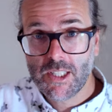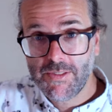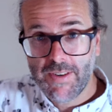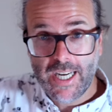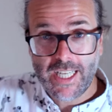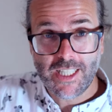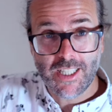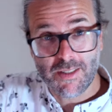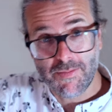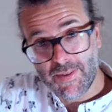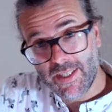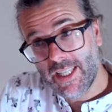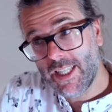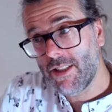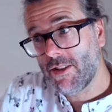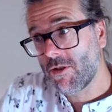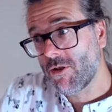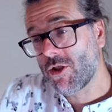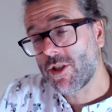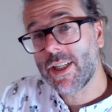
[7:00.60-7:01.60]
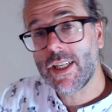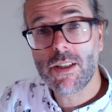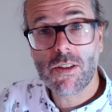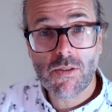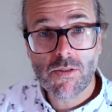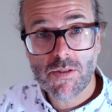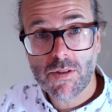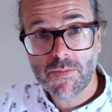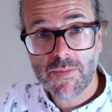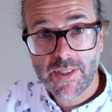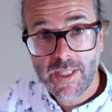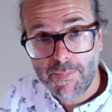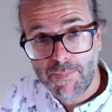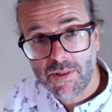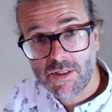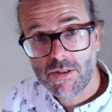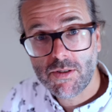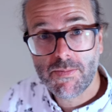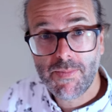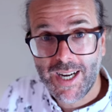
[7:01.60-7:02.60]
zweitens mich hinzustellen und so einen
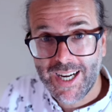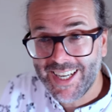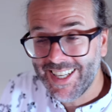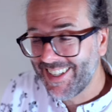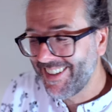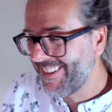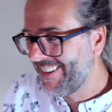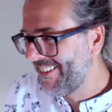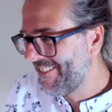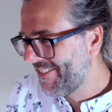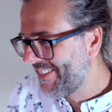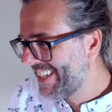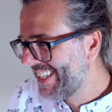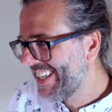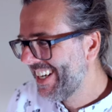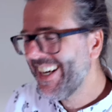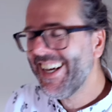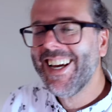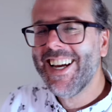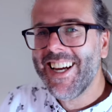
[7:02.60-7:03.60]
Seppel zu machen mit,